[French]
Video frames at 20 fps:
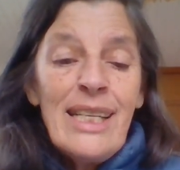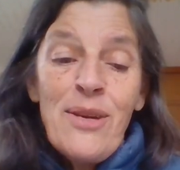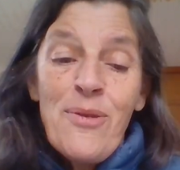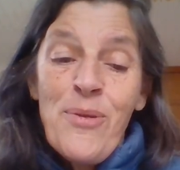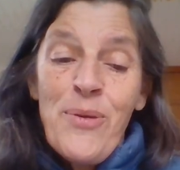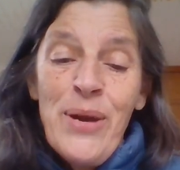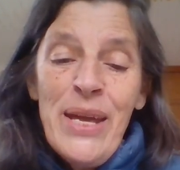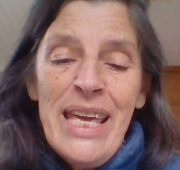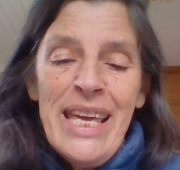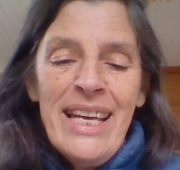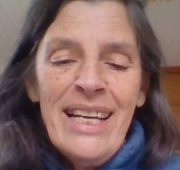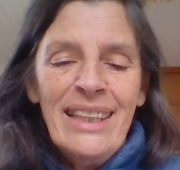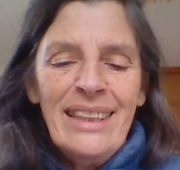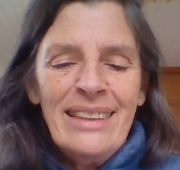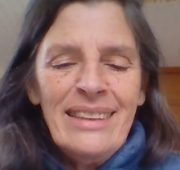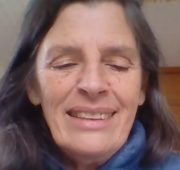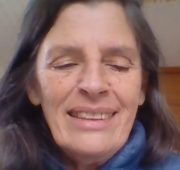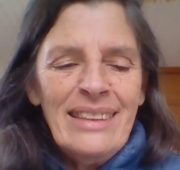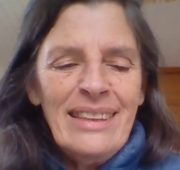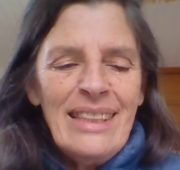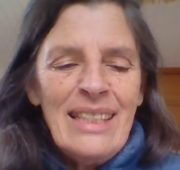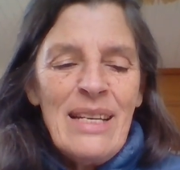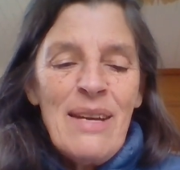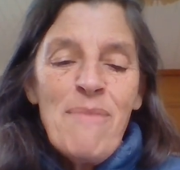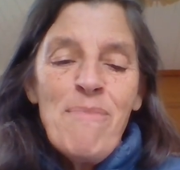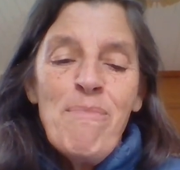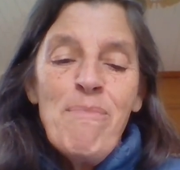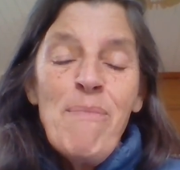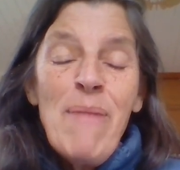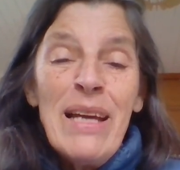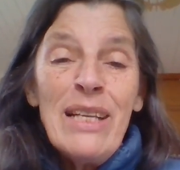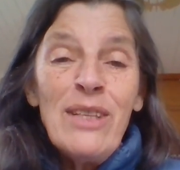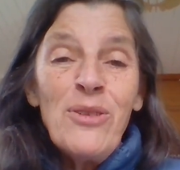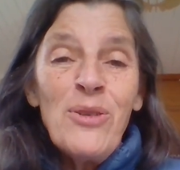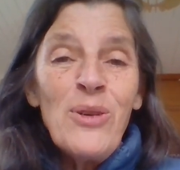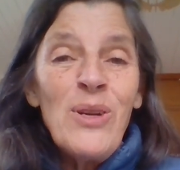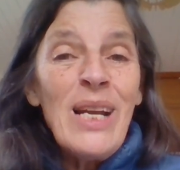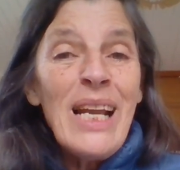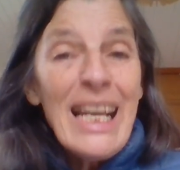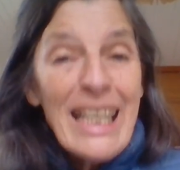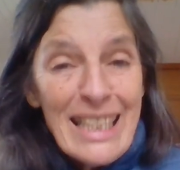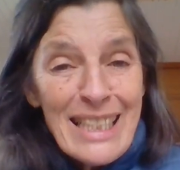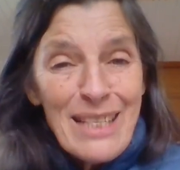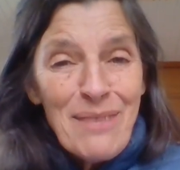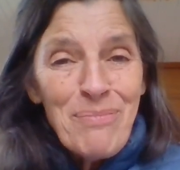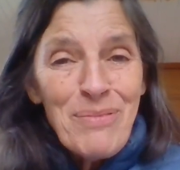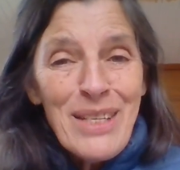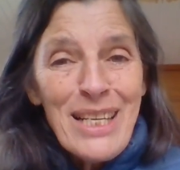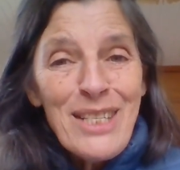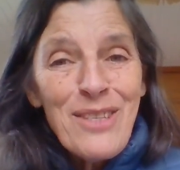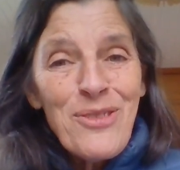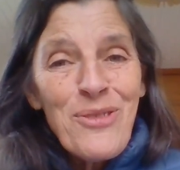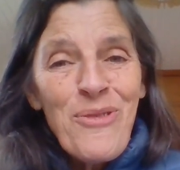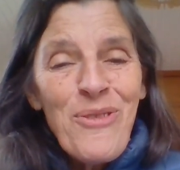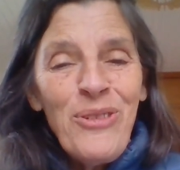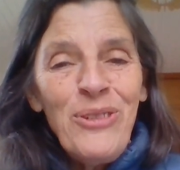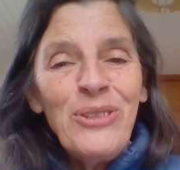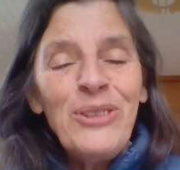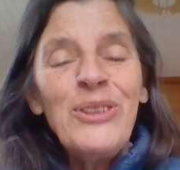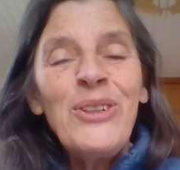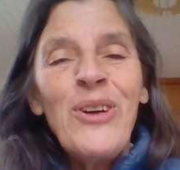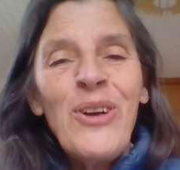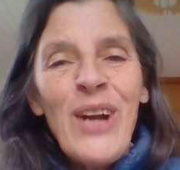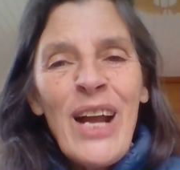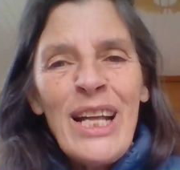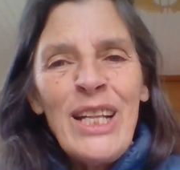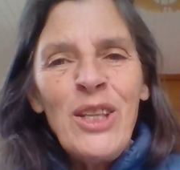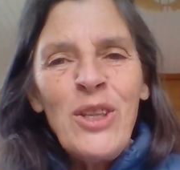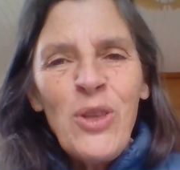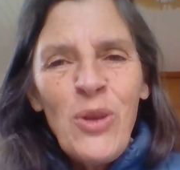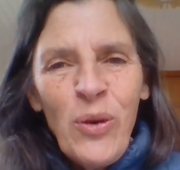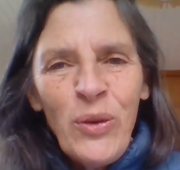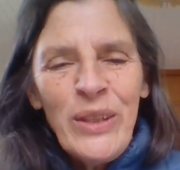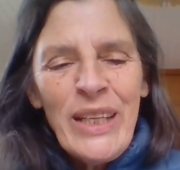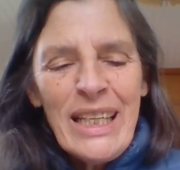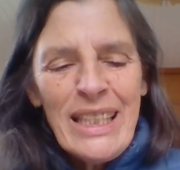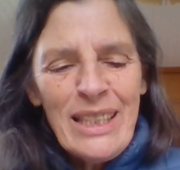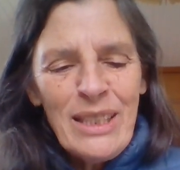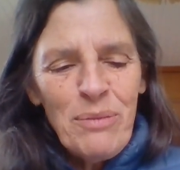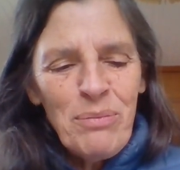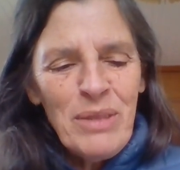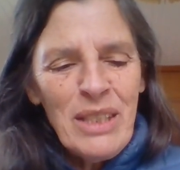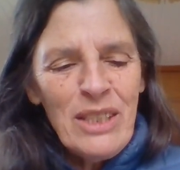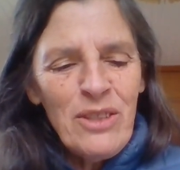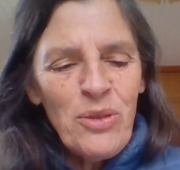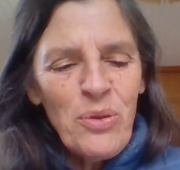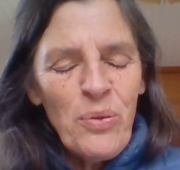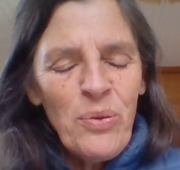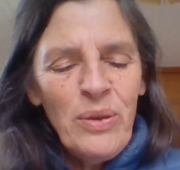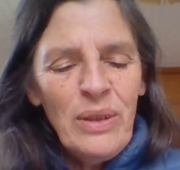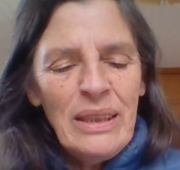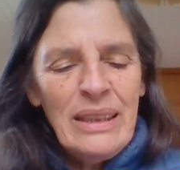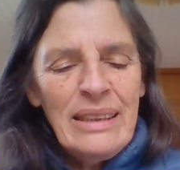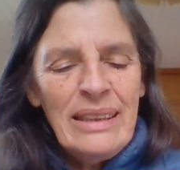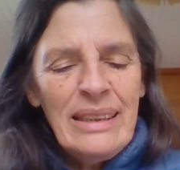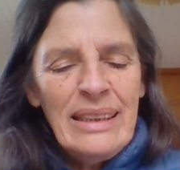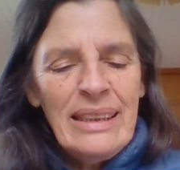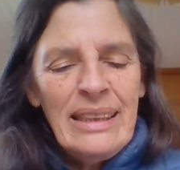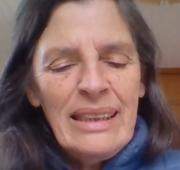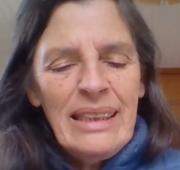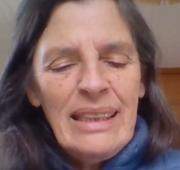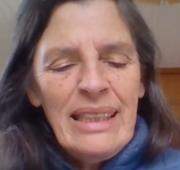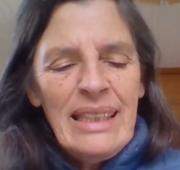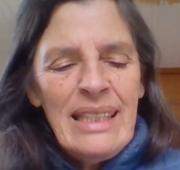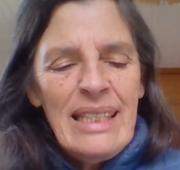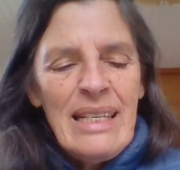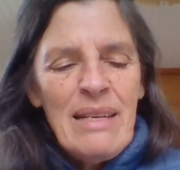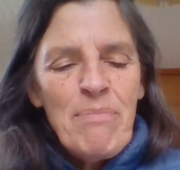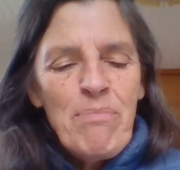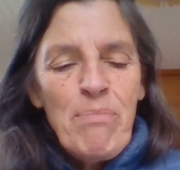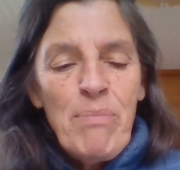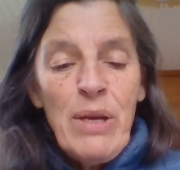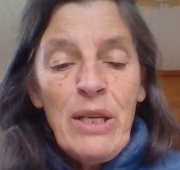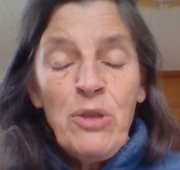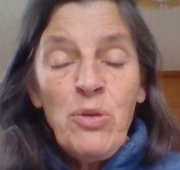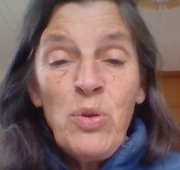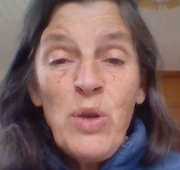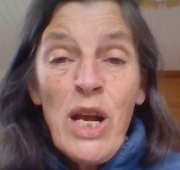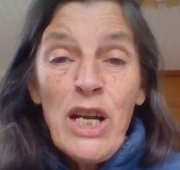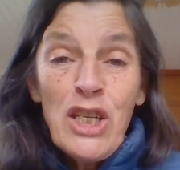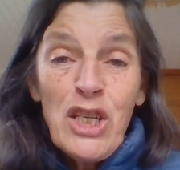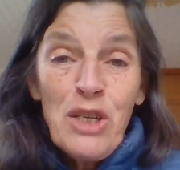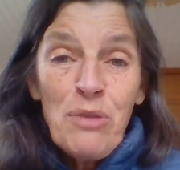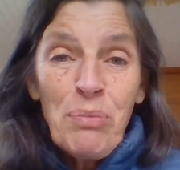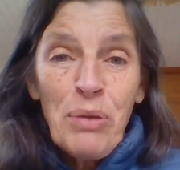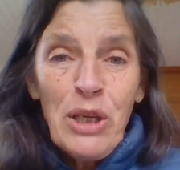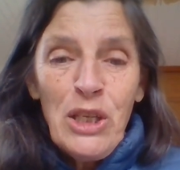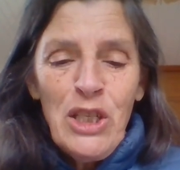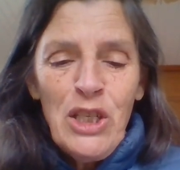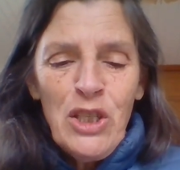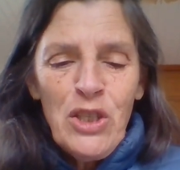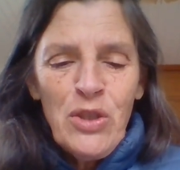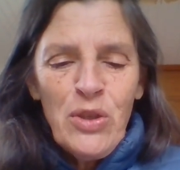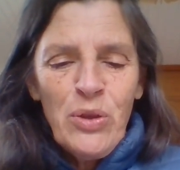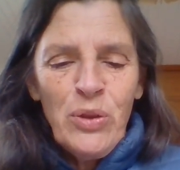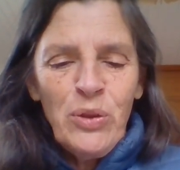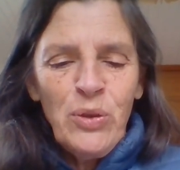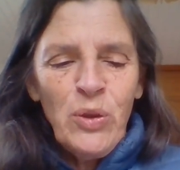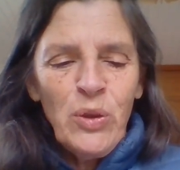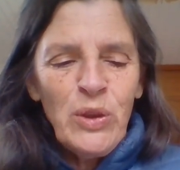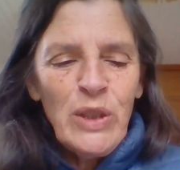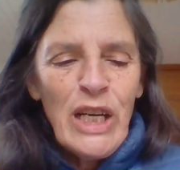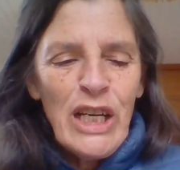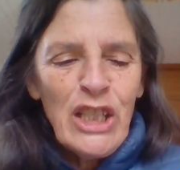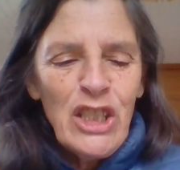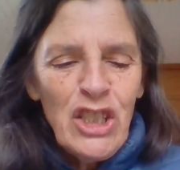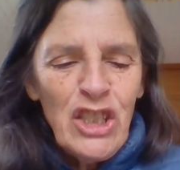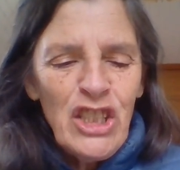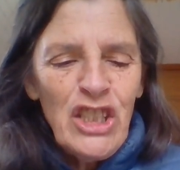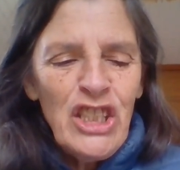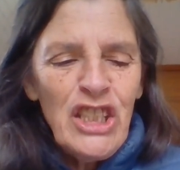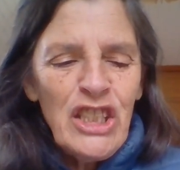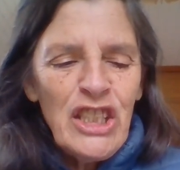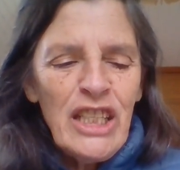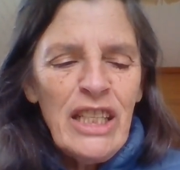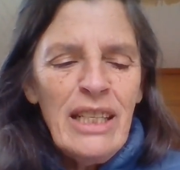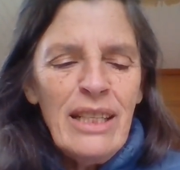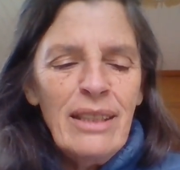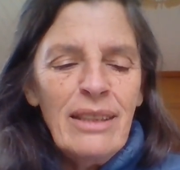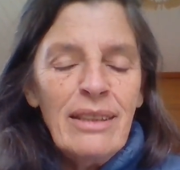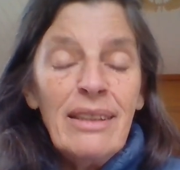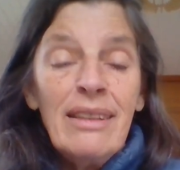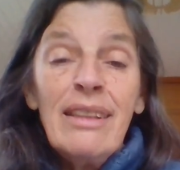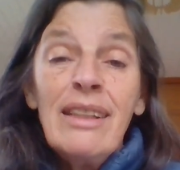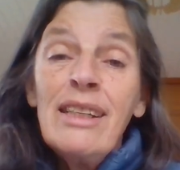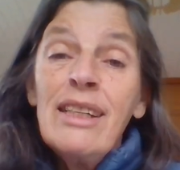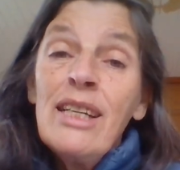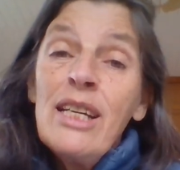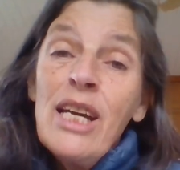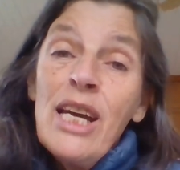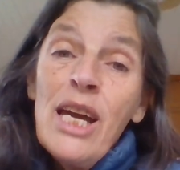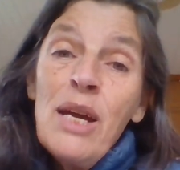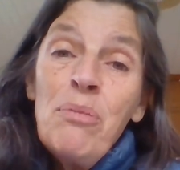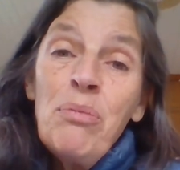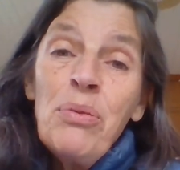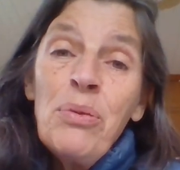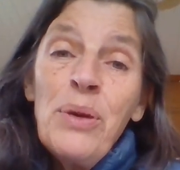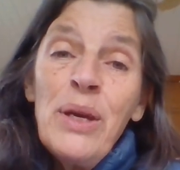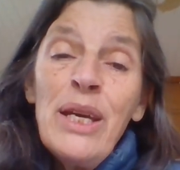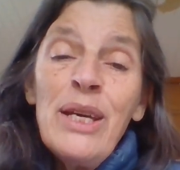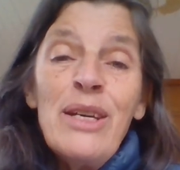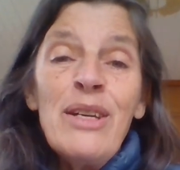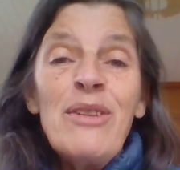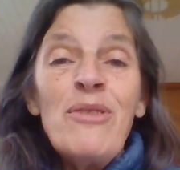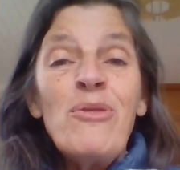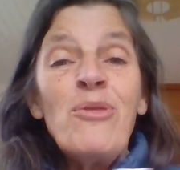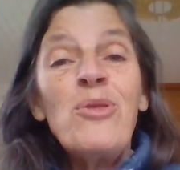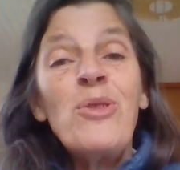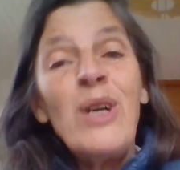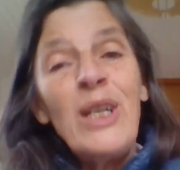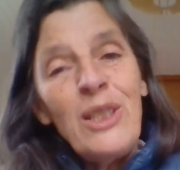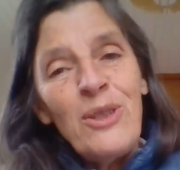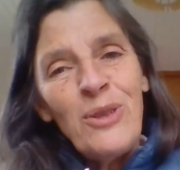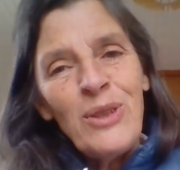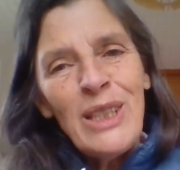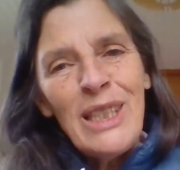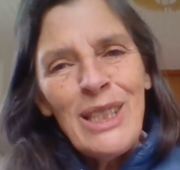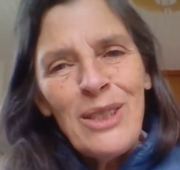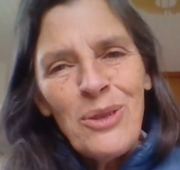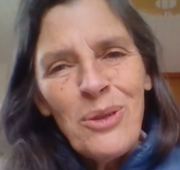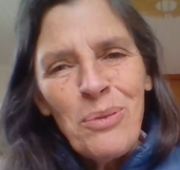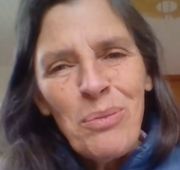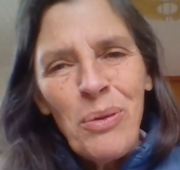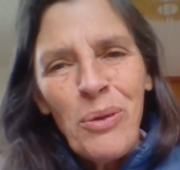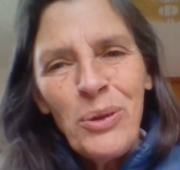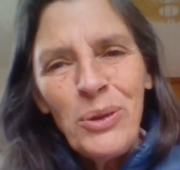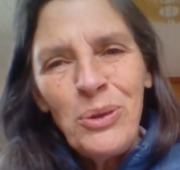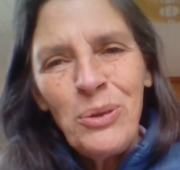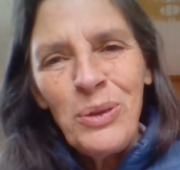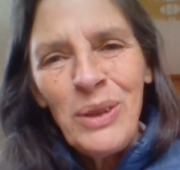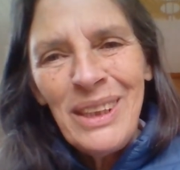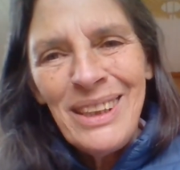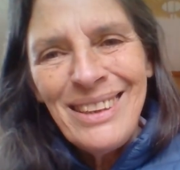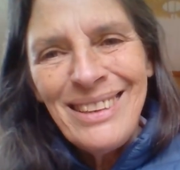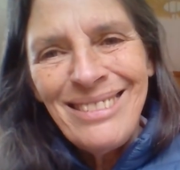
Oui, Mets de l'acceptation dans la non-acceptation, Mets du lâcher-prise dans ta rigidité, et puis vois ce qui se produit.